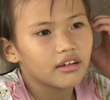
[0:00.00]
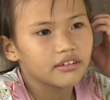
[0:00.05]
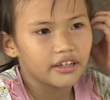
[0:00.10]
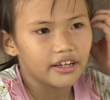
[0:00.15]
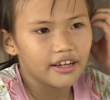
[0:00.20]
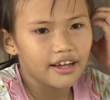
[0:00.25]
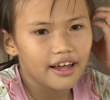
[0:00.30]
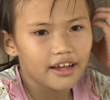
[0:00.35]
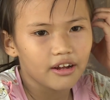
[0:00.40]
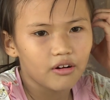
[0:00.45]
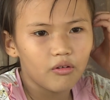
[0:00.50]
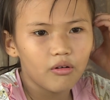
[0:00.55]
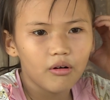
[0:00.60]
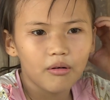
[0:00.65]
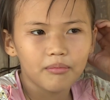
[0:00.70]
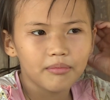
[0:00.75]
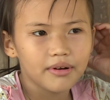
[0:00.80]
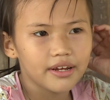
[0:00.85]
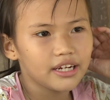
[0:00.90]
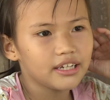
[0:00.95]
chị hai cũng
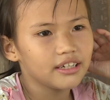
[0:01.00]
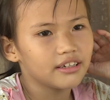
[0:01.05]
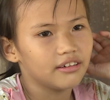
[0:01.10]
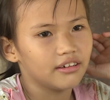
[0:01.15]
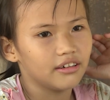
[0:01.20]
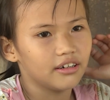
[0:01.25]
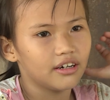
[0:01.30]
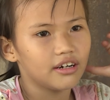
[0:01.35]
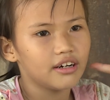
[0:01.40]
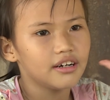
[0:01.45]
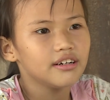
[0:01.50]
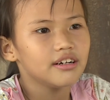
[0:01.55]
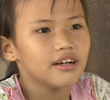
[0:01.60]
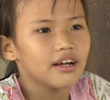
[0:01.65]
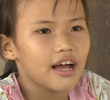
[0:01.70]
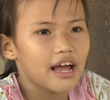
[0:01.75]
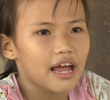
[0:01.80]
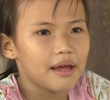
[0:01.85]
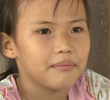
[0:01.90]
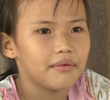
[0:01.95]
không biết nữa
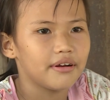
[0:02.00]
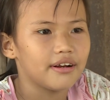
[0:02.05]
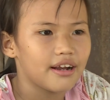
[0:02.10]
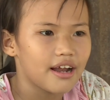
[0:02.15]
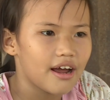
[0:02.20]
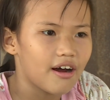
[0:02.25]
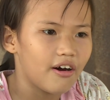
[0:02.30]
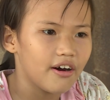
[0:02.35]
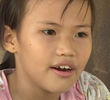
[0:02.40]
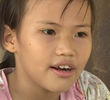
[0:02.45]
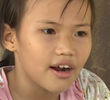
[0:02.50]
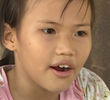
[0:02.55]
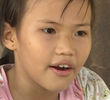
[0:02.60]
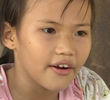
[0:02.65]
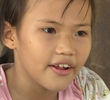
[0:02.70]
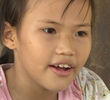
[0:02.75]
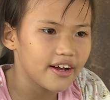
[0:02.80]
hai mình ra hỏi nội